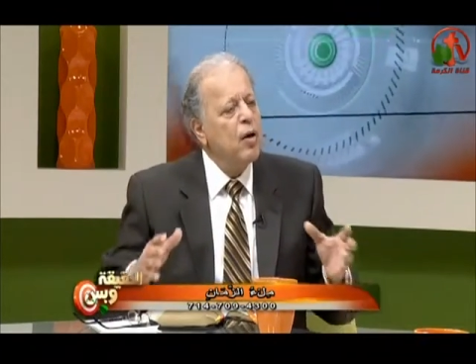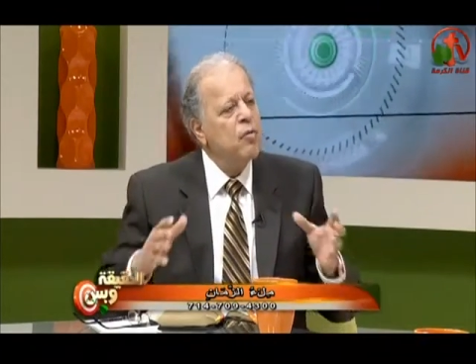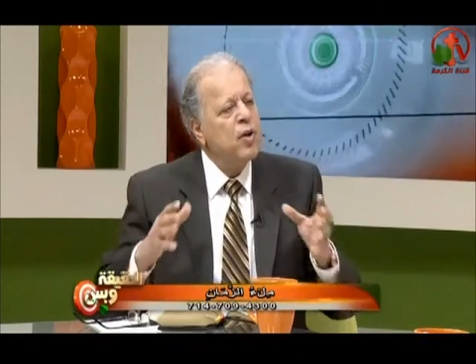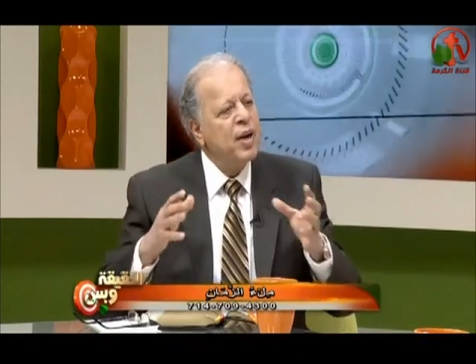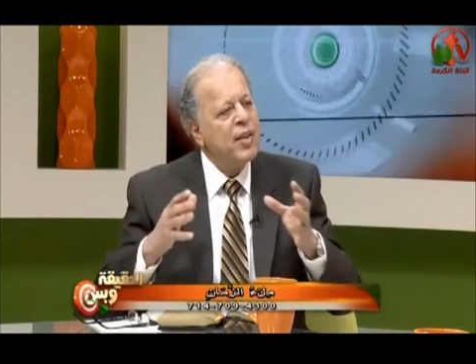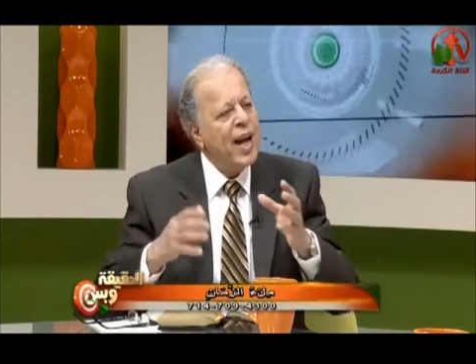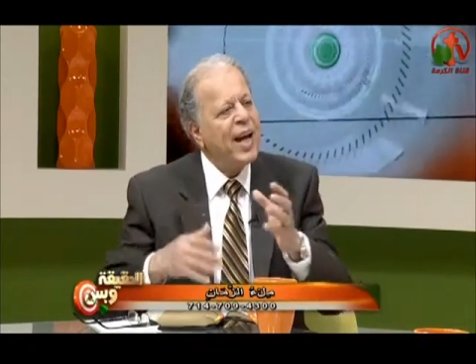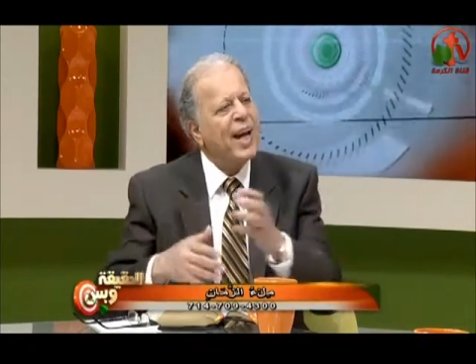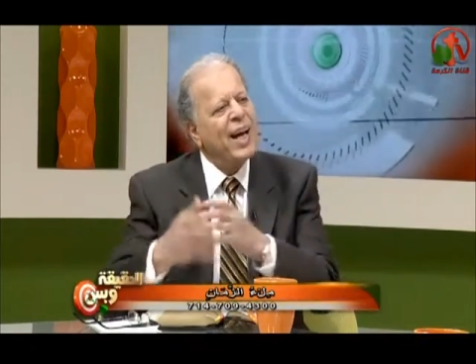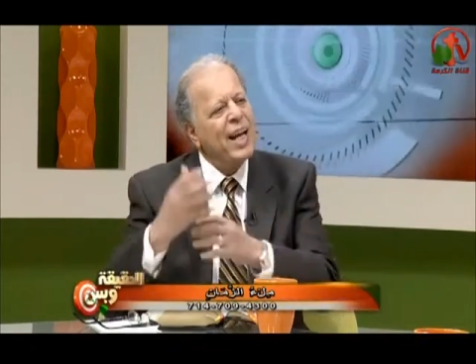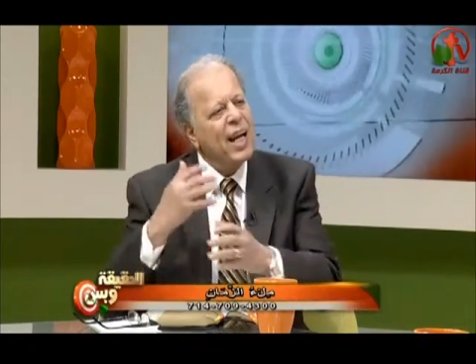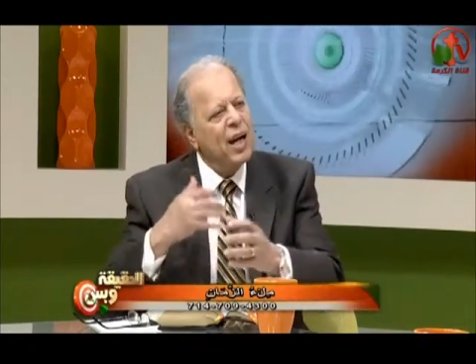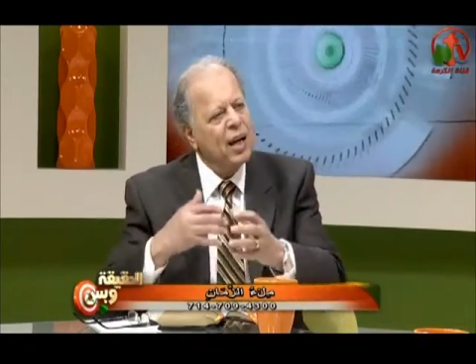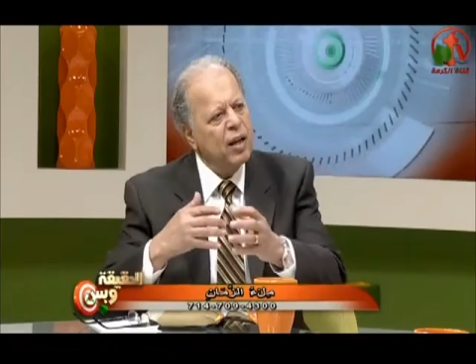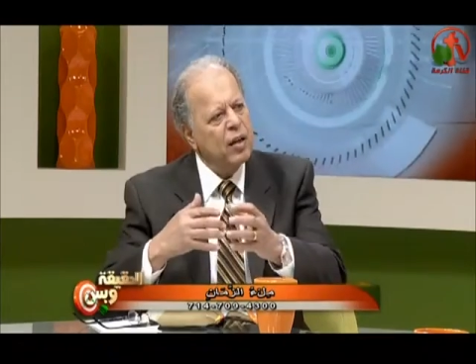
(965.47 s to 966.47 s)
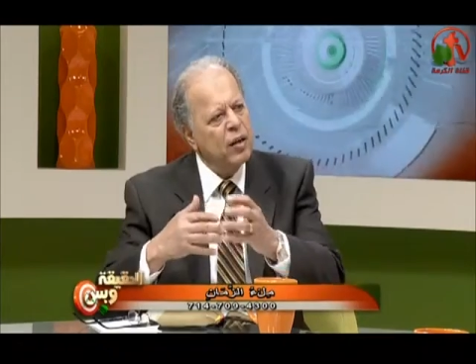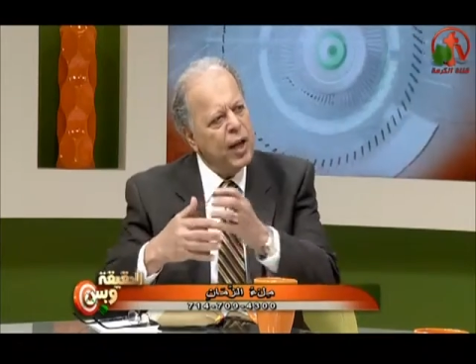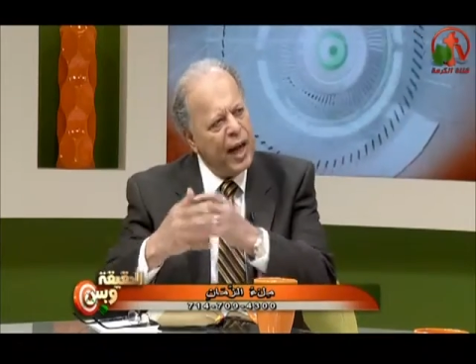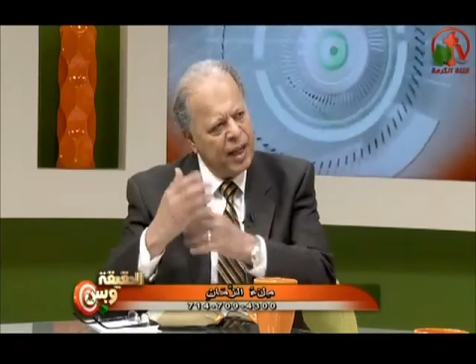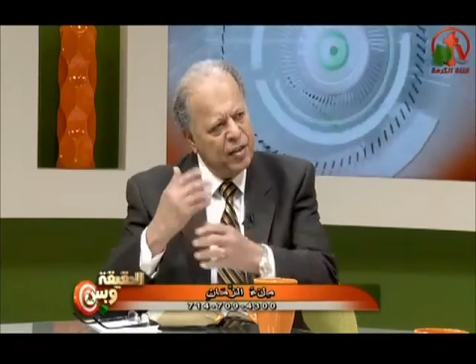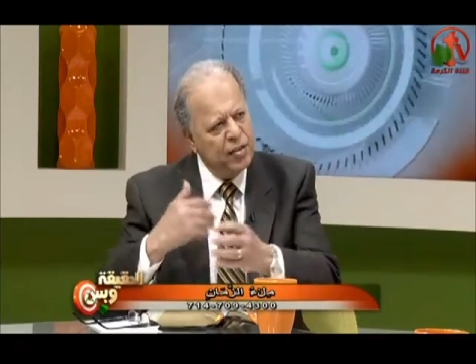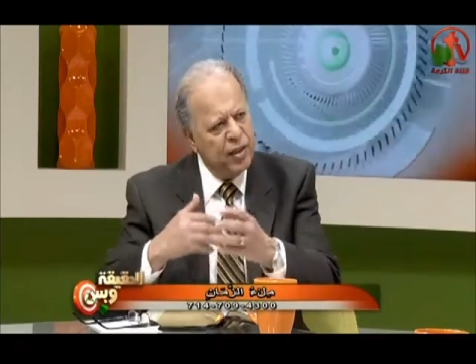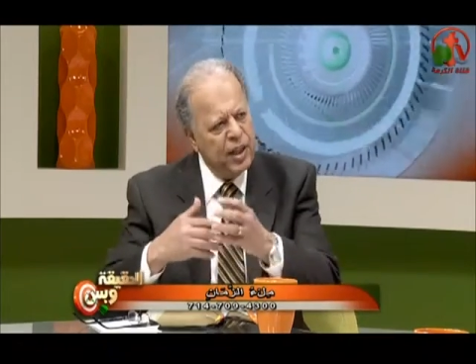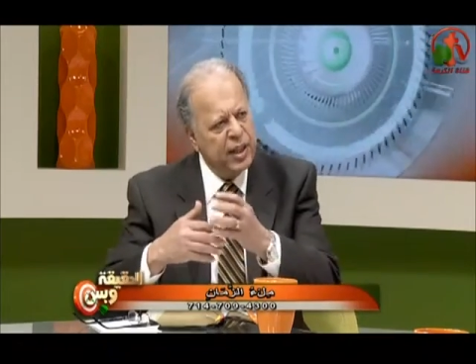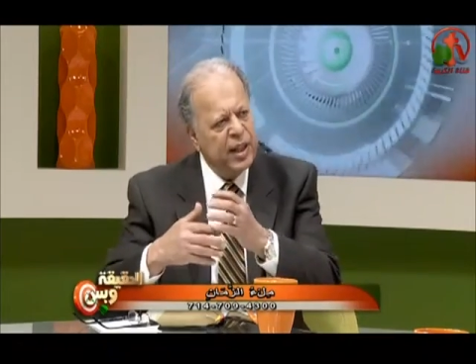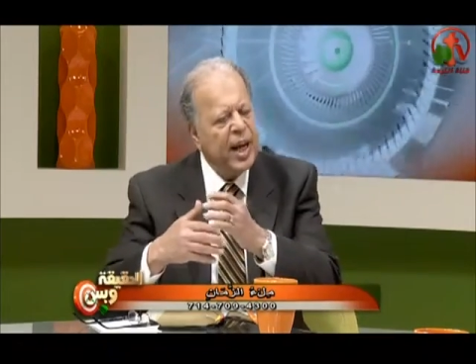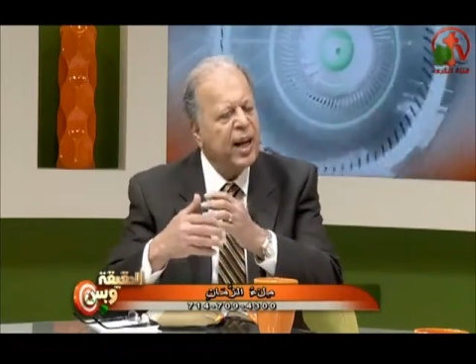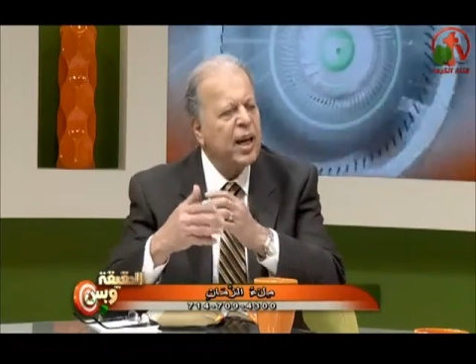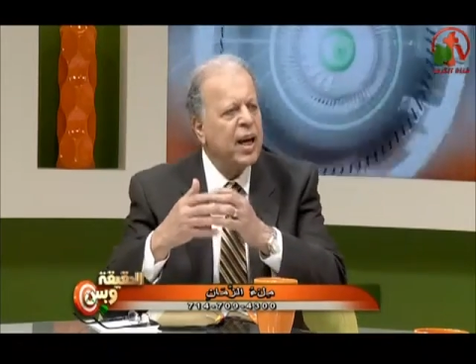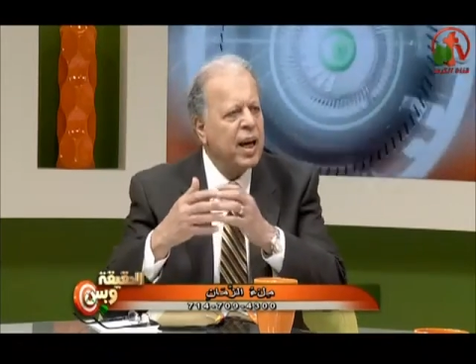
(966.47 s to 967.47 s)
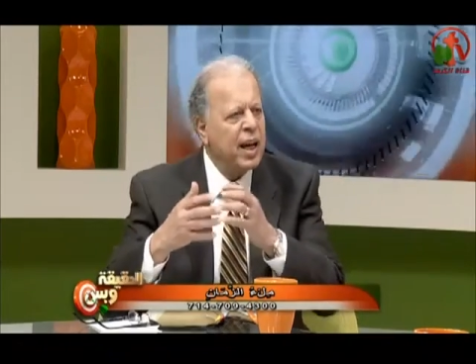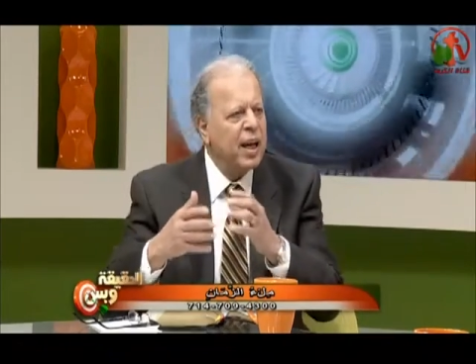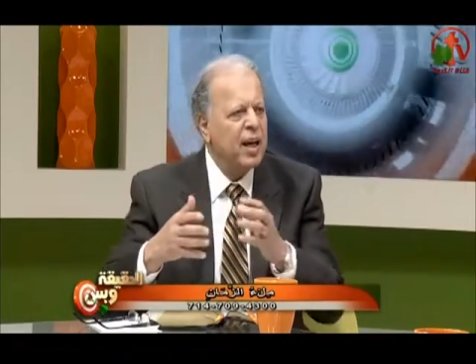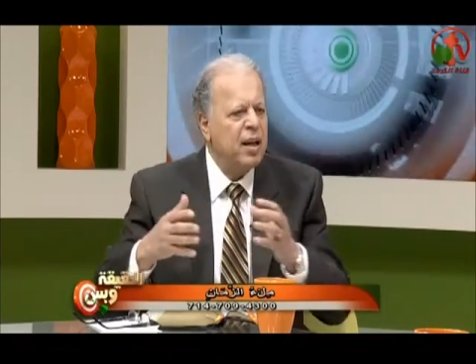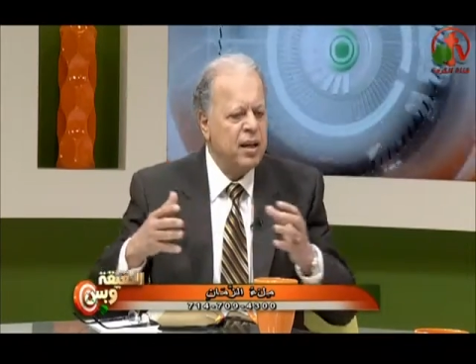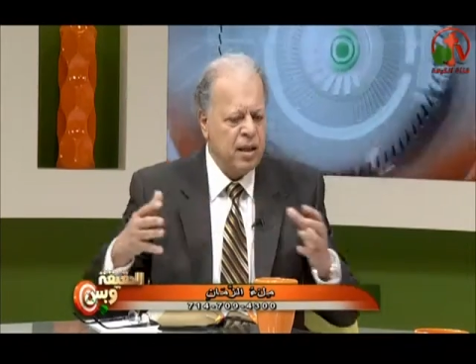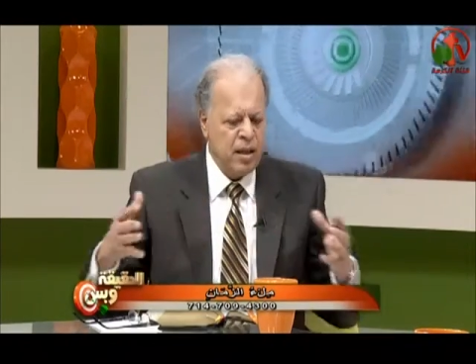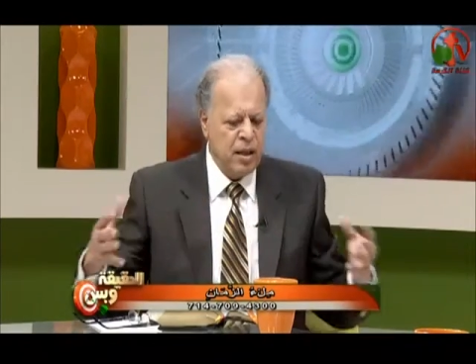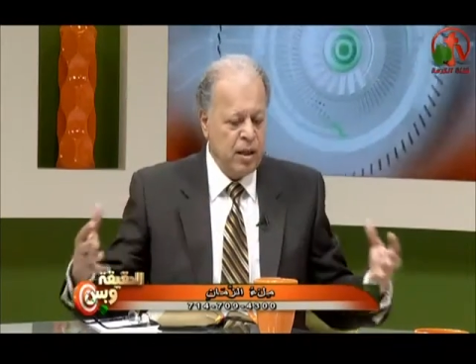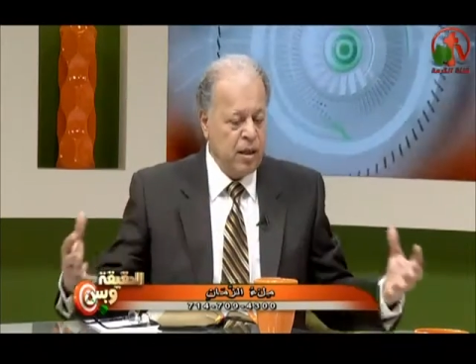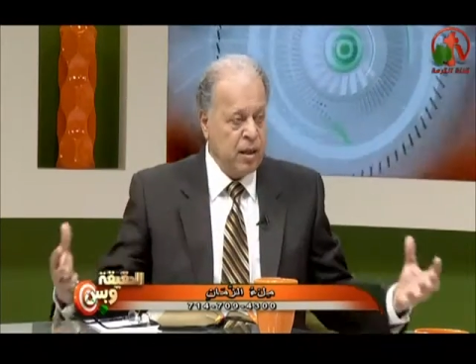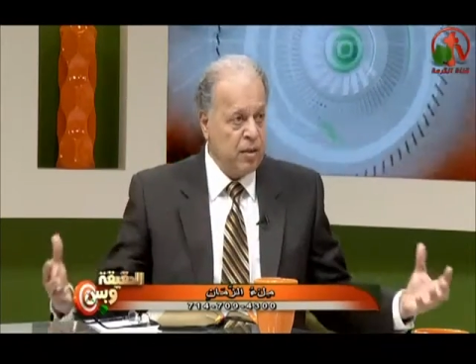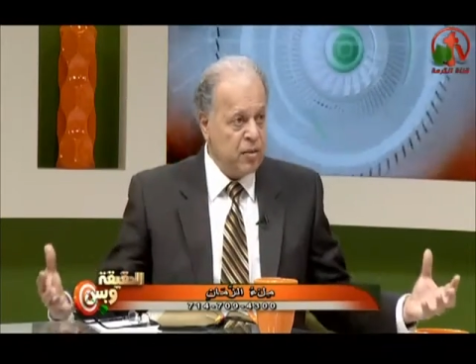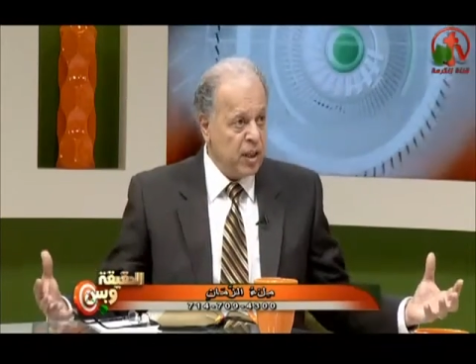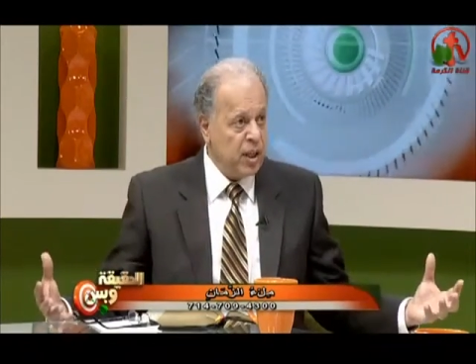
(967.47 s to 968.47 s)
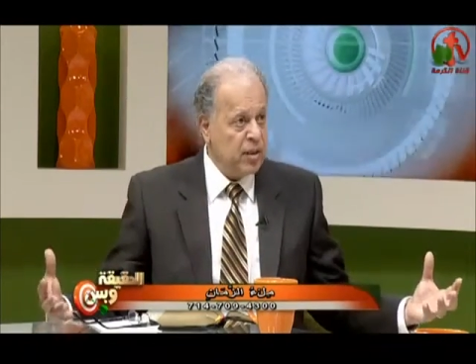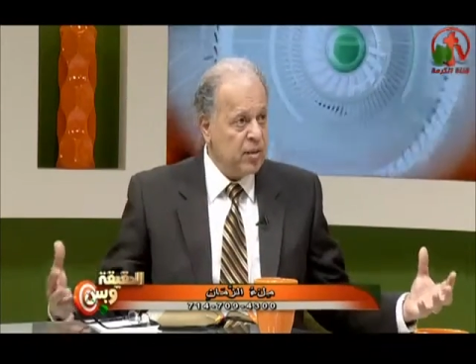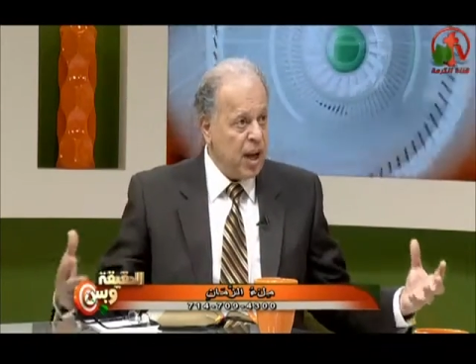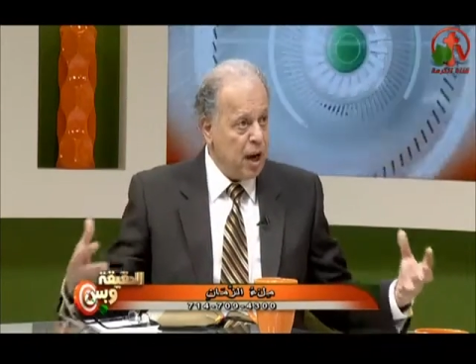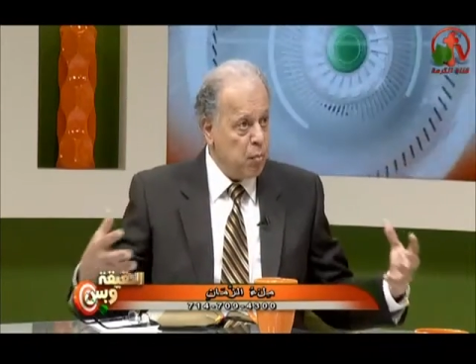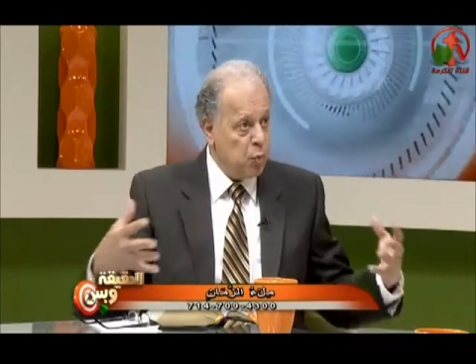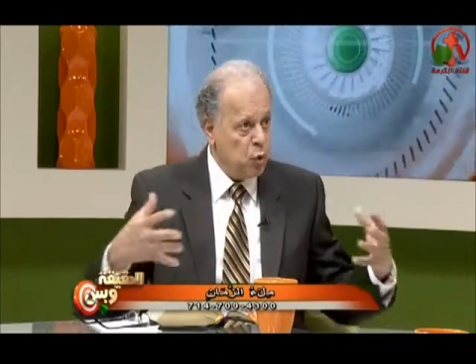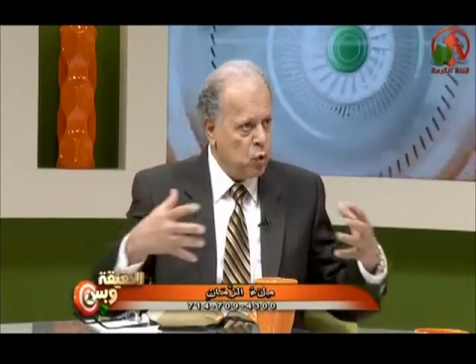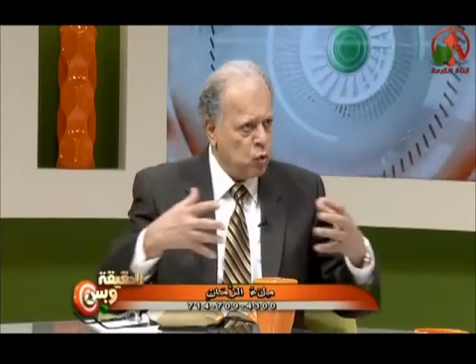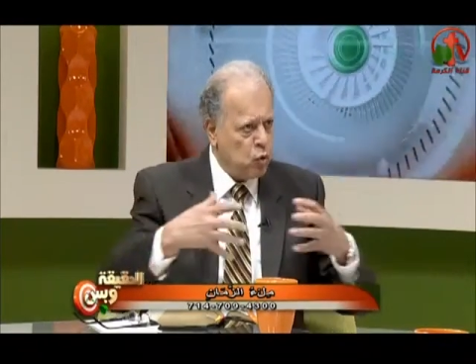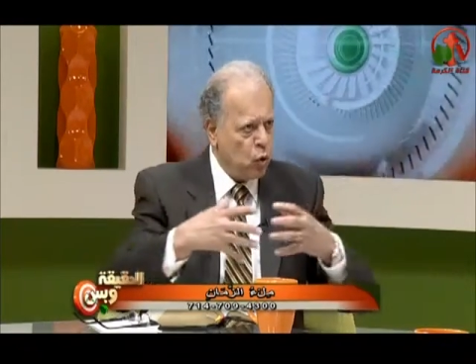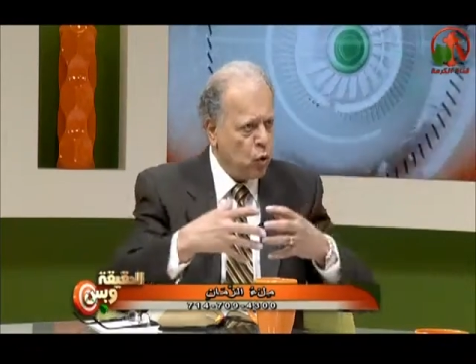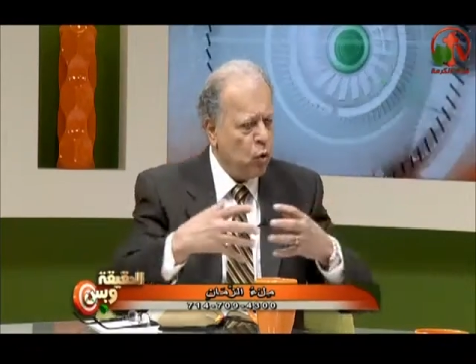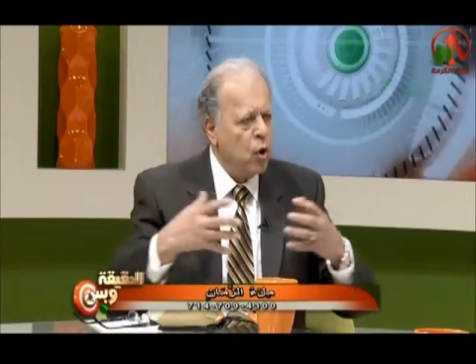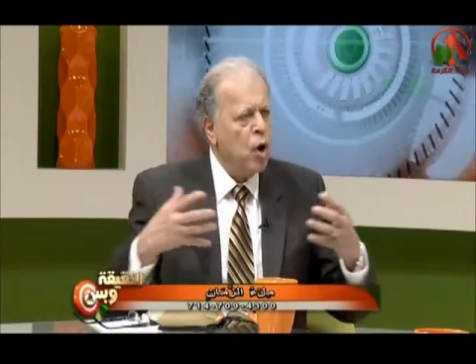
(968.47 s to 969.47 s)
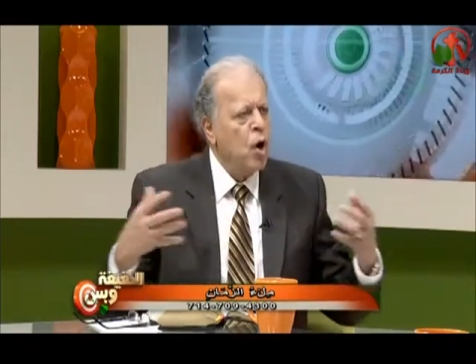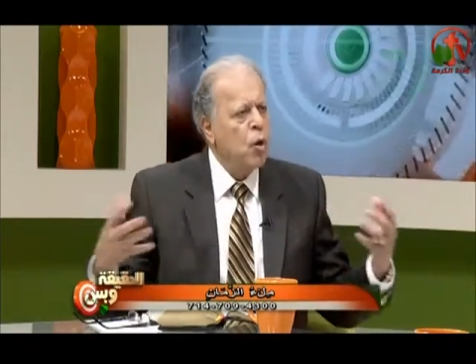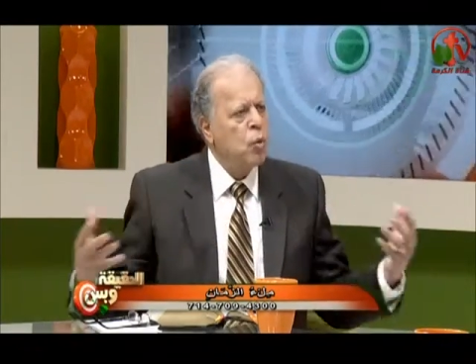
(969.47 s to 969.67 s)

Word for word: فده خلق ناحيتين خلق نتيجه تعبد الطرق